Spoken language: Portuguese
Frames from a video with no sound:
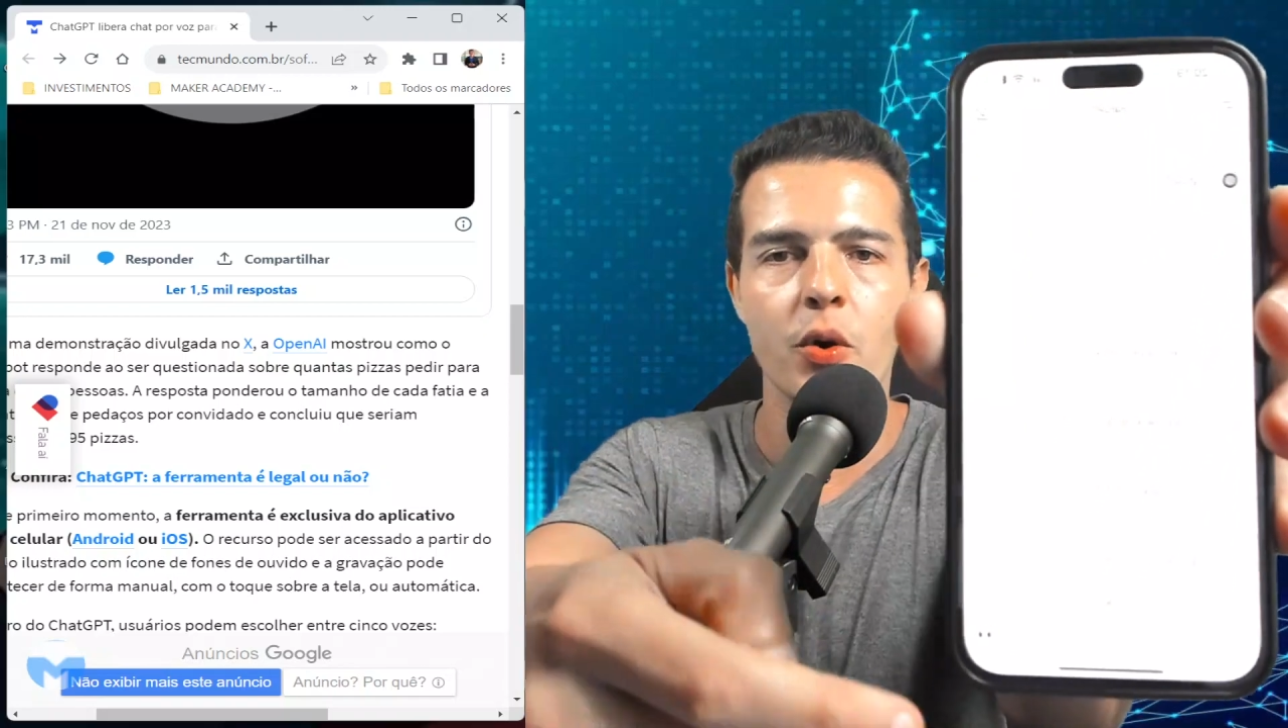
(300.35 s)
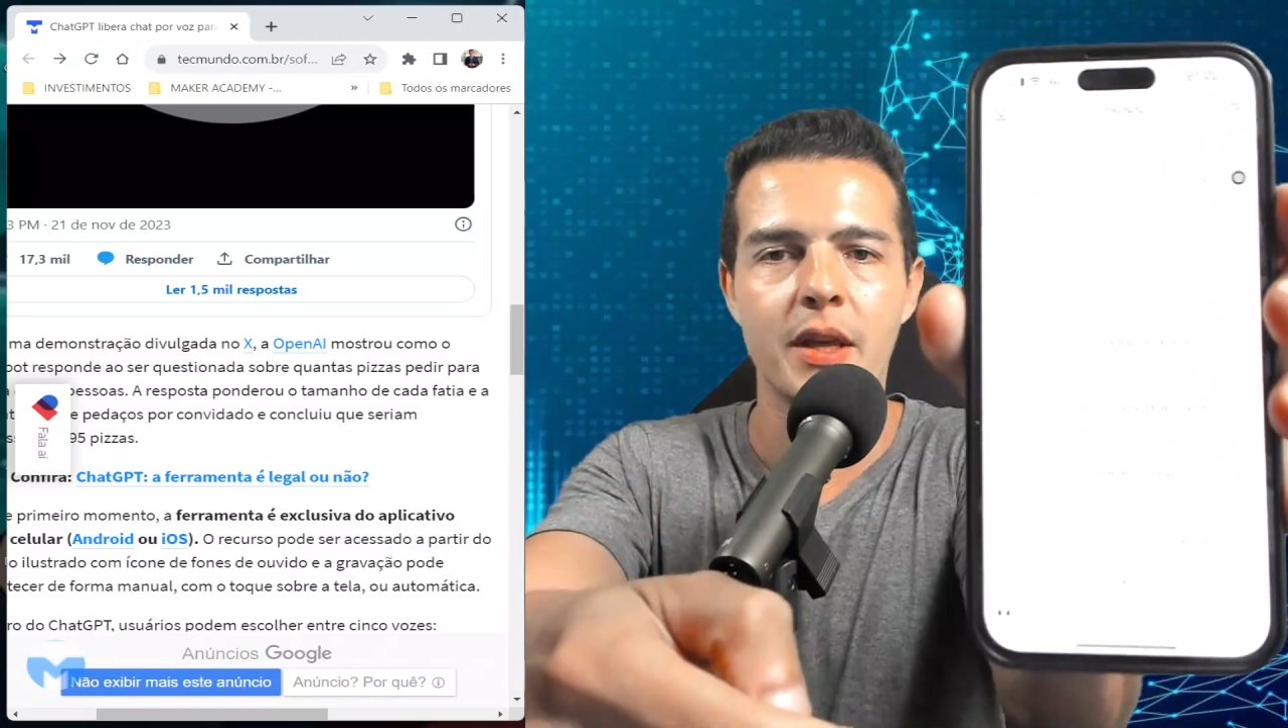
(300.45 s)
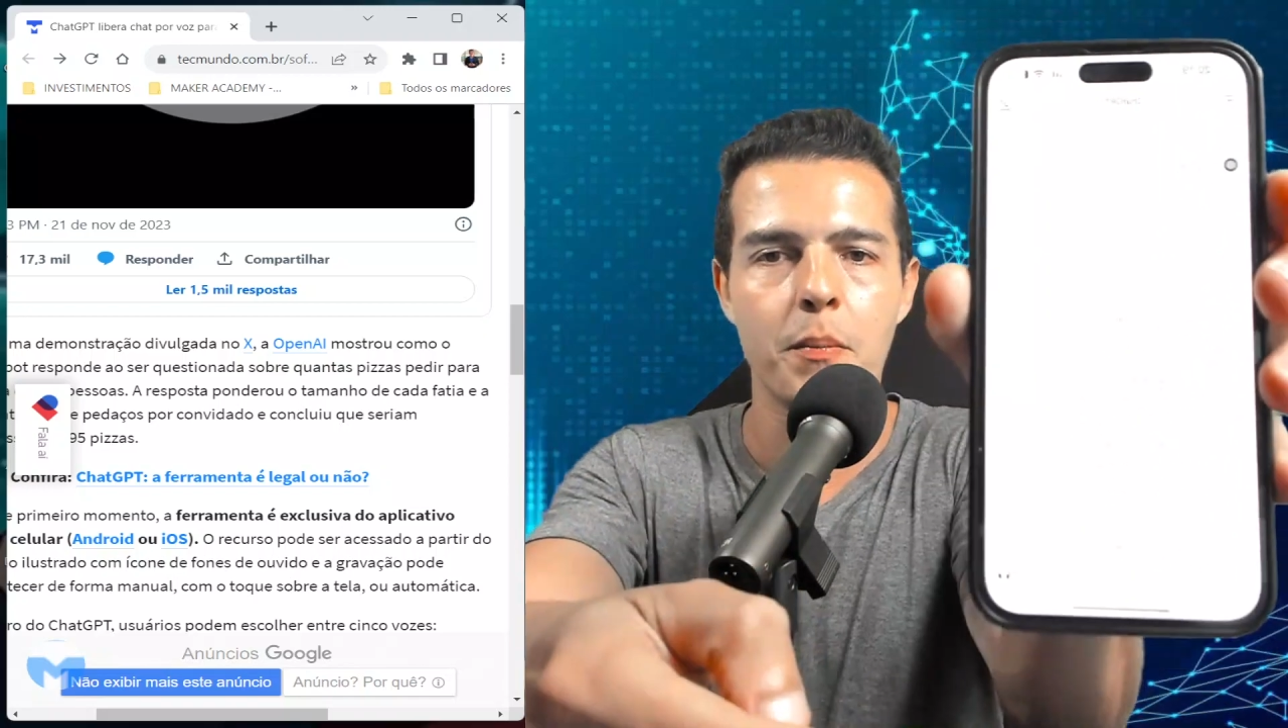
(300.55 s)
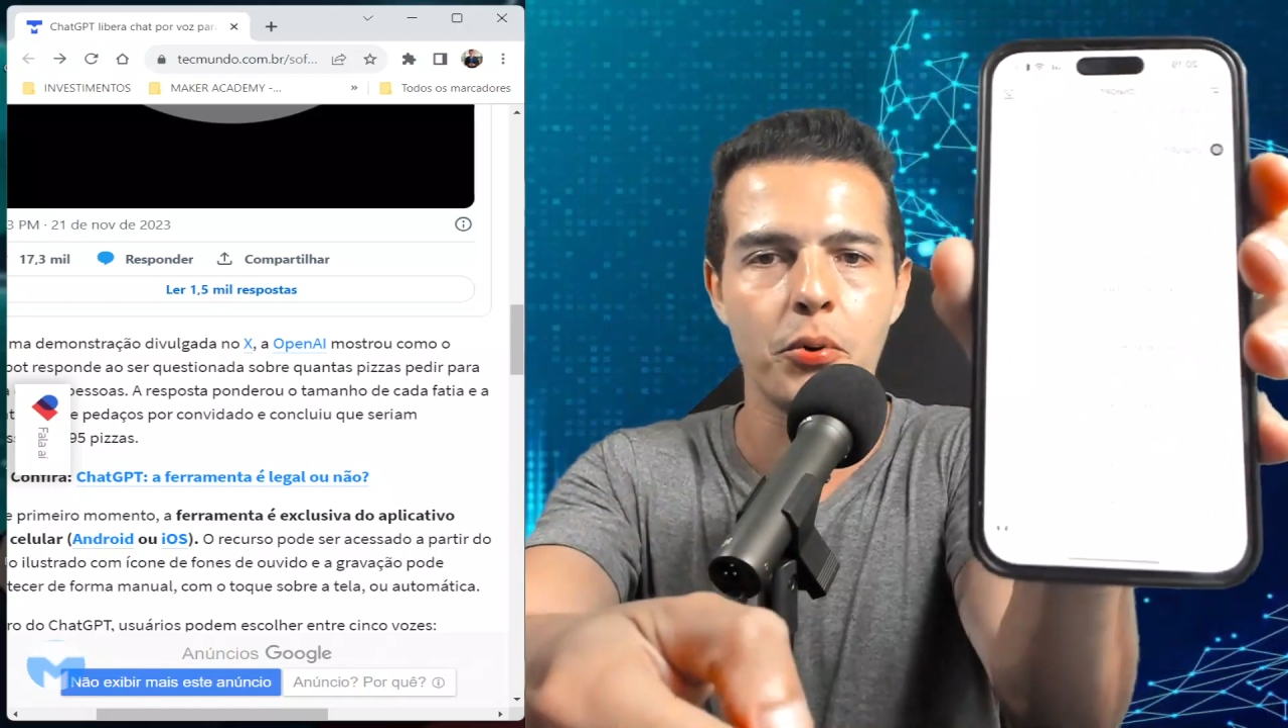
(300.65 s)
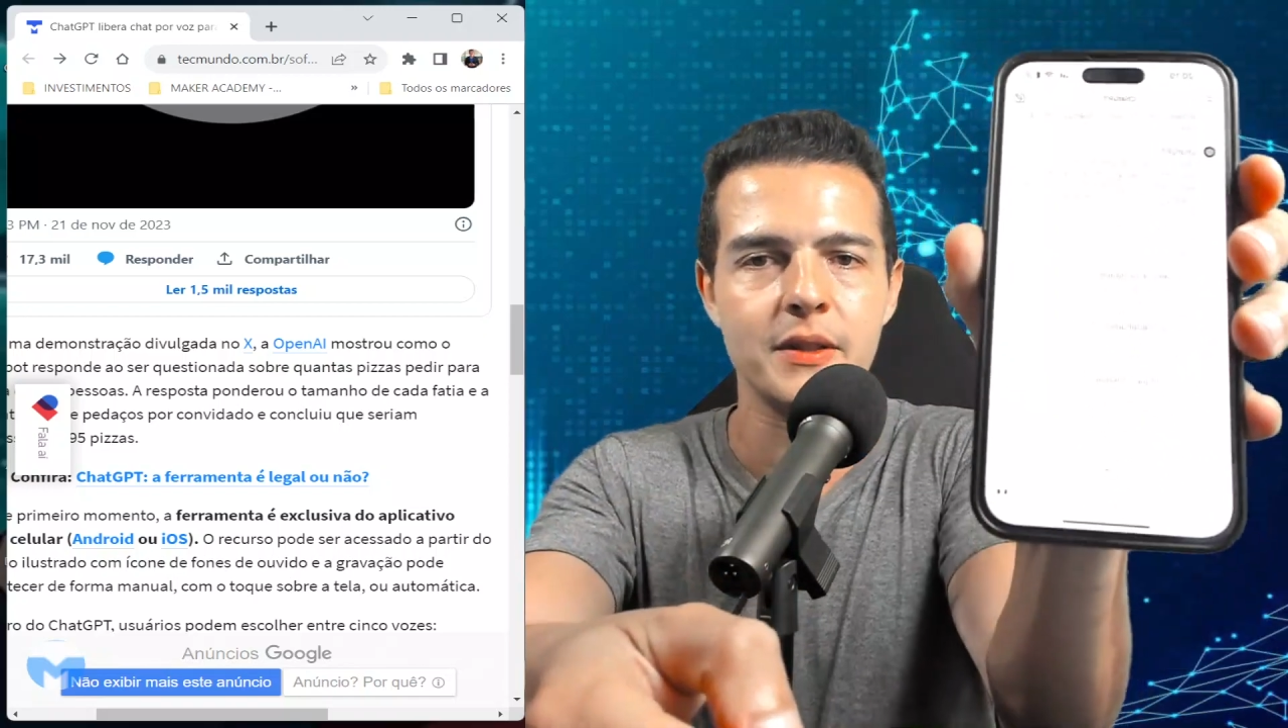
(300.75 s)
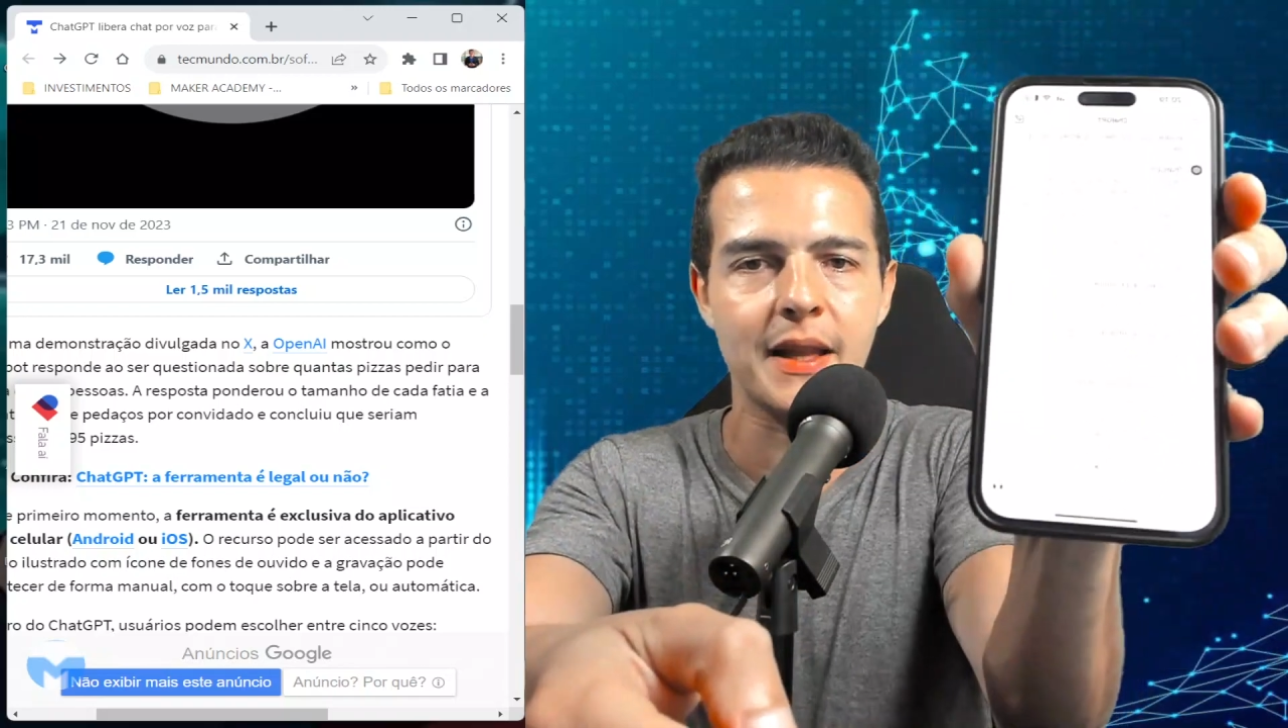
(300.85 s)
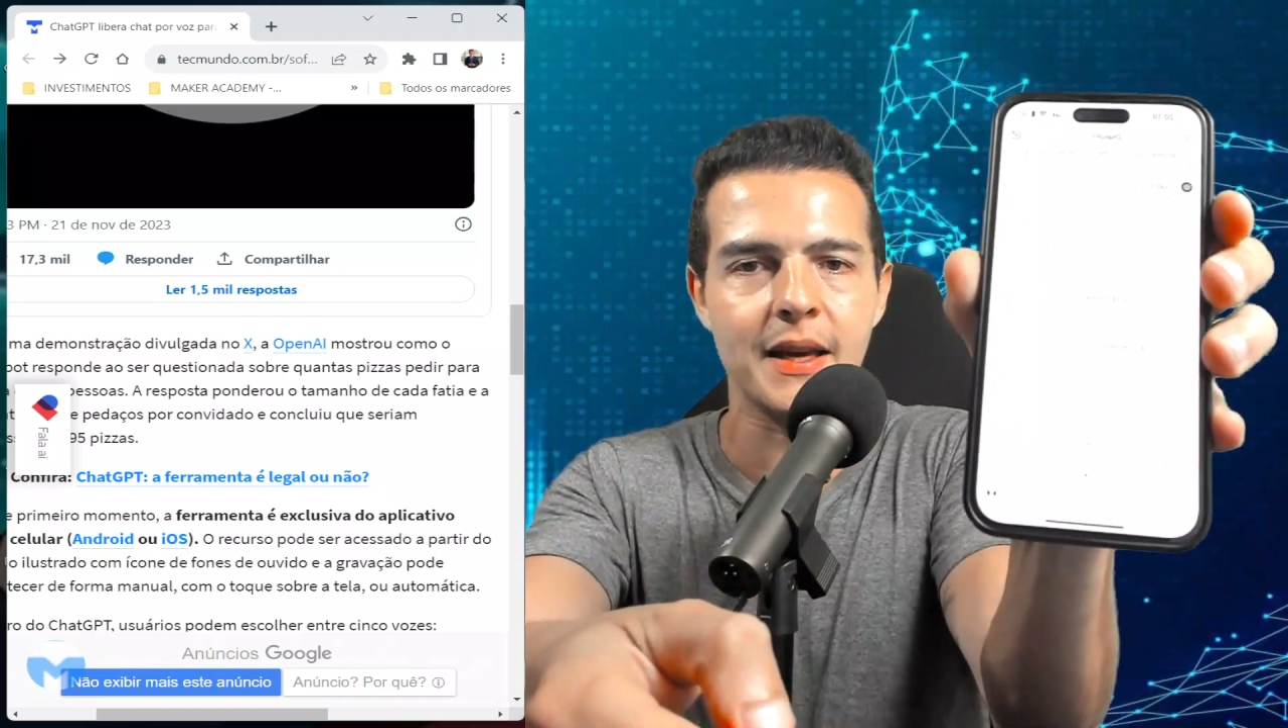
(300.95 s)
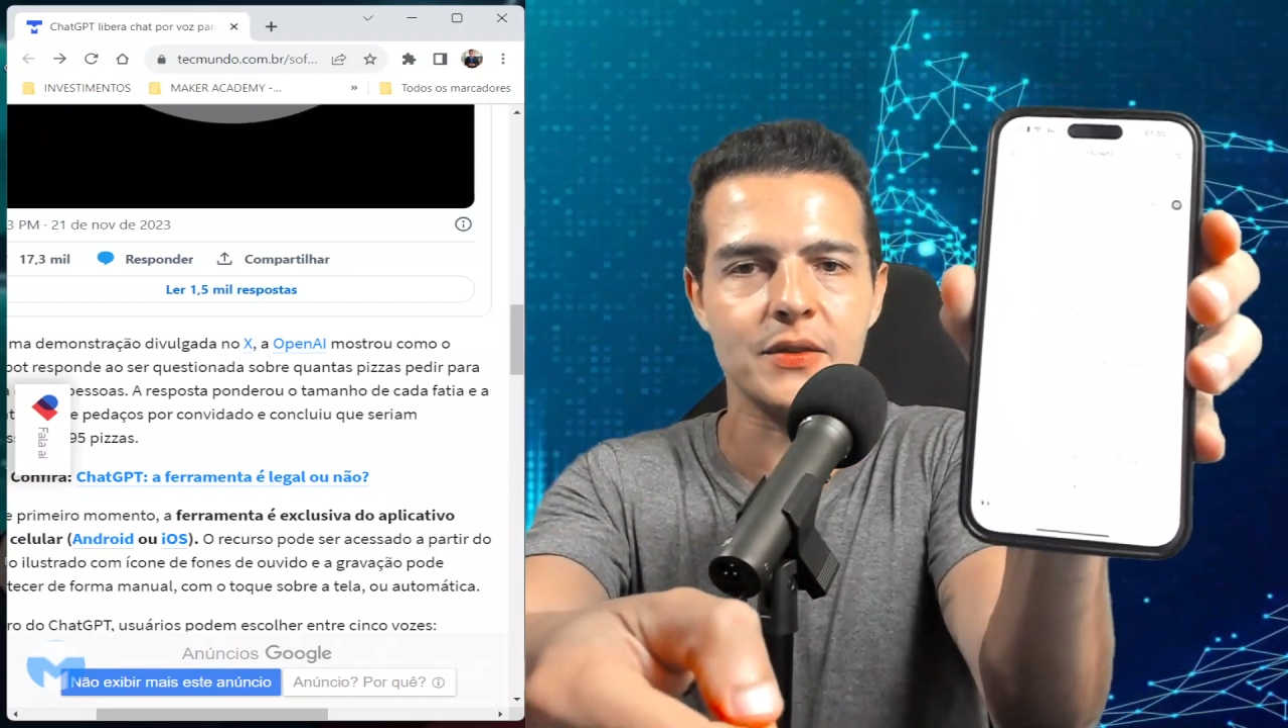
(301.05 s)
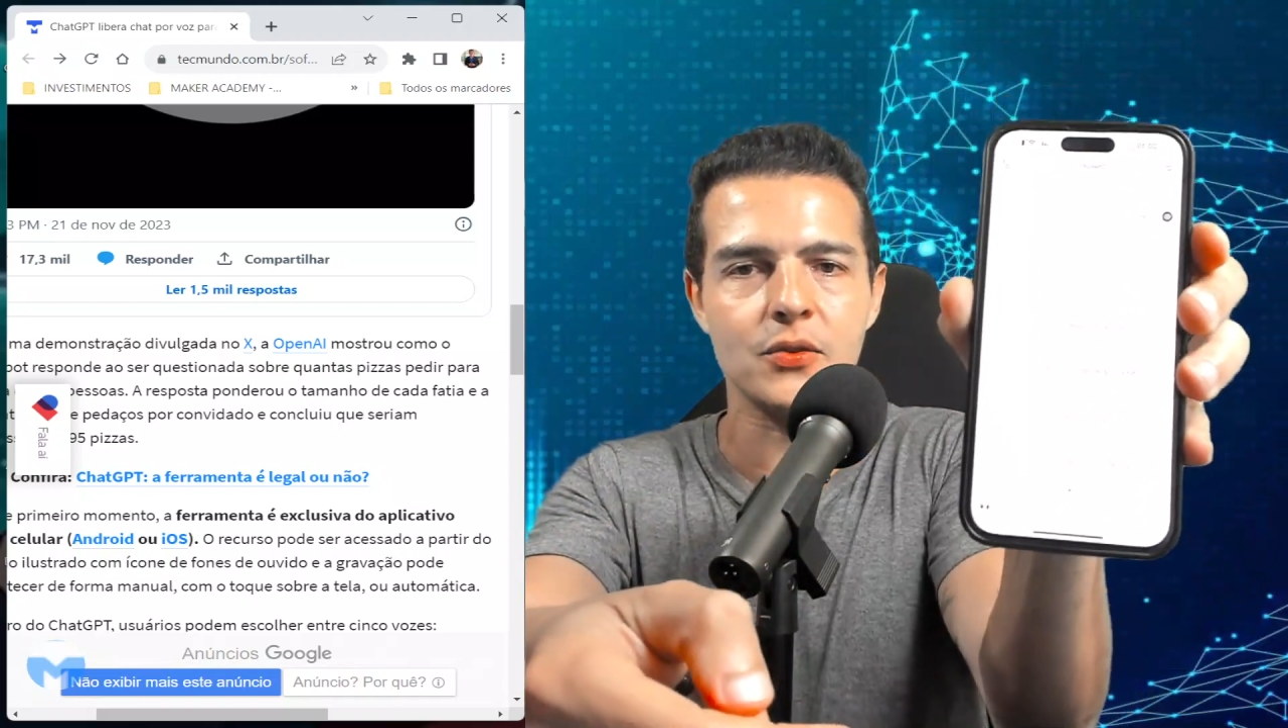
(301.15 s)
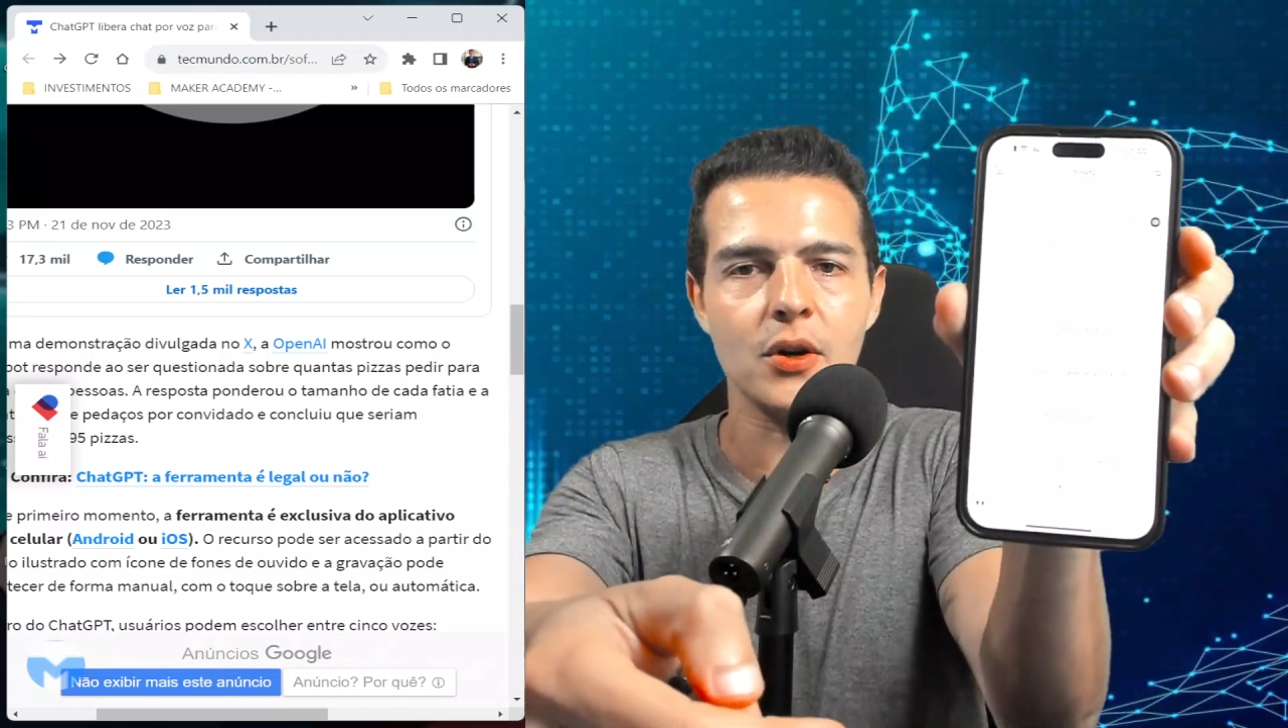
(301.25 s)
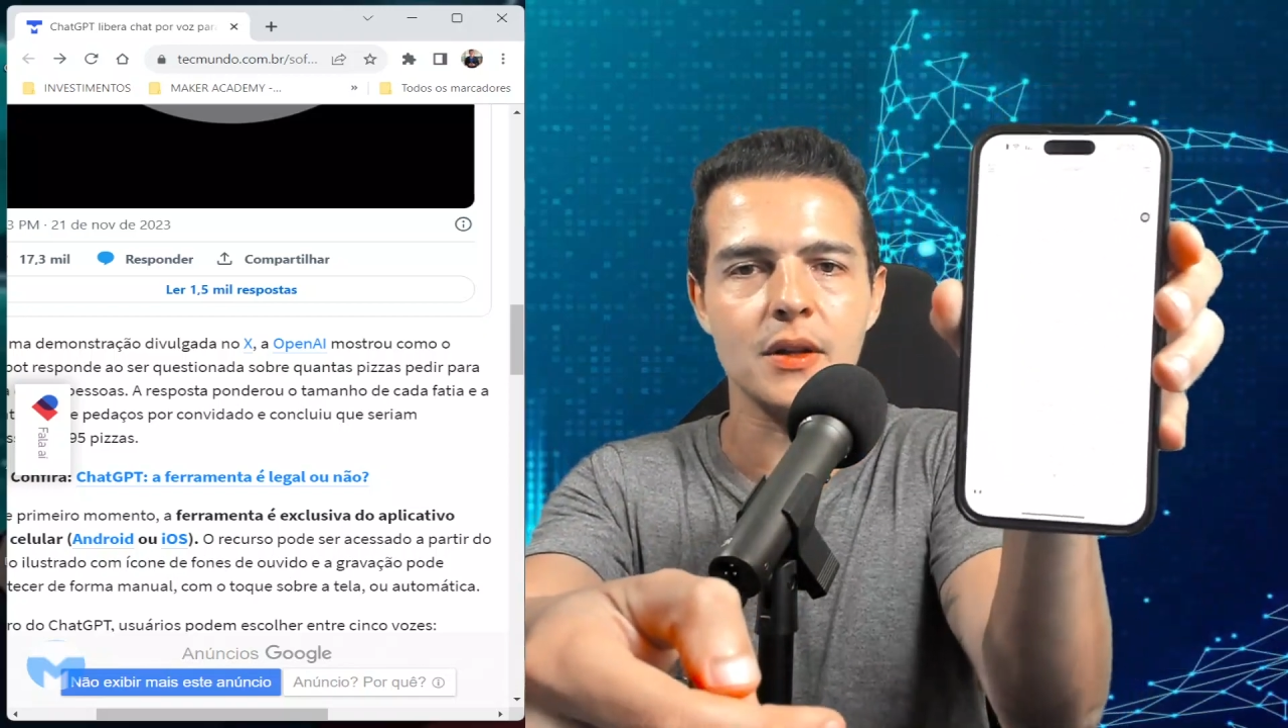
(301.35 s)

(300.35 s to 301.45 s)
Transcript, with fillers: aqui por texto, ó.